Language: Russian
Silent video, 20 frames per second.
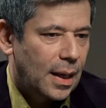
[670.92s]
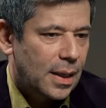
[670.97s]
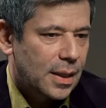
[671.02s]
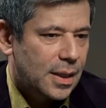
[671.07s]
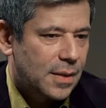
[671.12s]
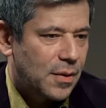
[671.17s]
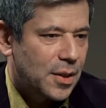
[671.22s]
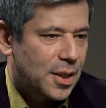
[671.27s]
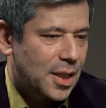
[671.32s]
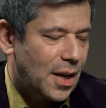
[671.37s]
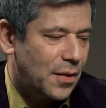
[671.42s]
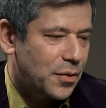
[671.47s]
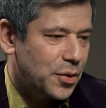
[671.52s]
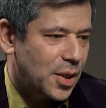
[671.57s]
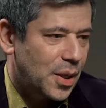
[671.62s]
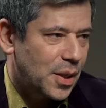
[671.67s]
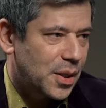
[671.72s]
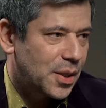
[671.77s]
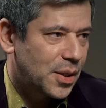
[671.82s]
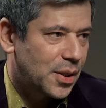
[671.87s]

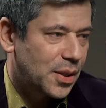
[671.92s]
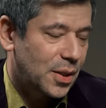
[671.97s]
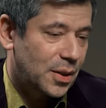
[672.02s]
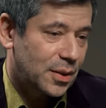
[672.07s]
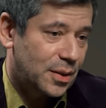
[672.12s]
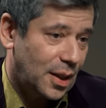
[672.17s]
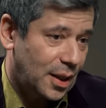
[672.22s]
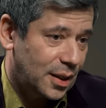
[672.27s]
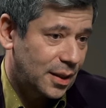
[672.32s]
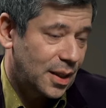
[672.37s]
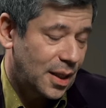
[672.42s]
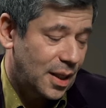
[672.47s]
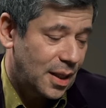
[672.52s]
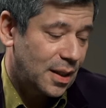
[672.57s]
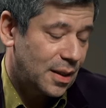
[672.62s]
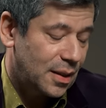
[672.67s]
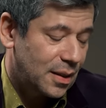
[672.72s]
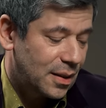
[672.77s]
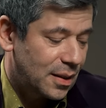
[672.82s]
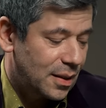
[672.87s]
связавшись
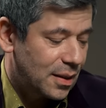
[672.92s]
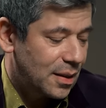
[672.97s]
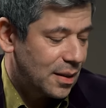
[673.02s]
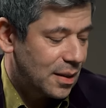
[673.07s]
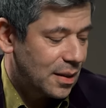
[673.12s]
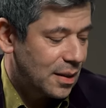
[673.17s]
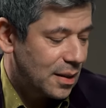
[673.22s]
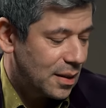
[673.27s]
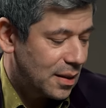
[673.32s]
тогда э,